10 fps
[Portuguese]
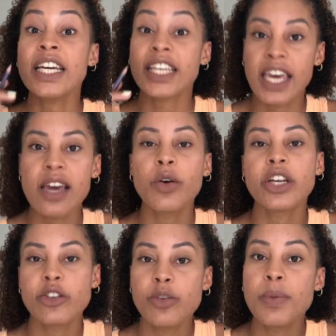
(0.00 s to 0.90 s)
que
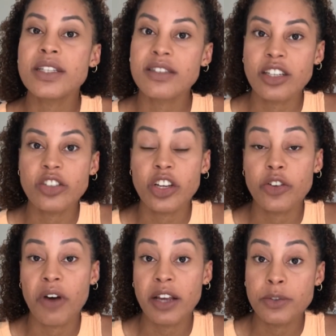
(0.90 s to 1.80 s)
Curitiba sim, gente,
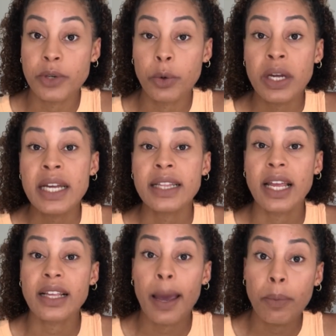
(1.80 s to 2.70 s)
faz frio.
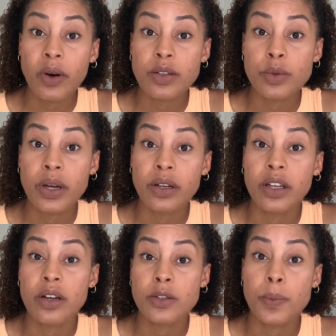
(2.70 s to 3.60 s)
Tem épocas do ano que nós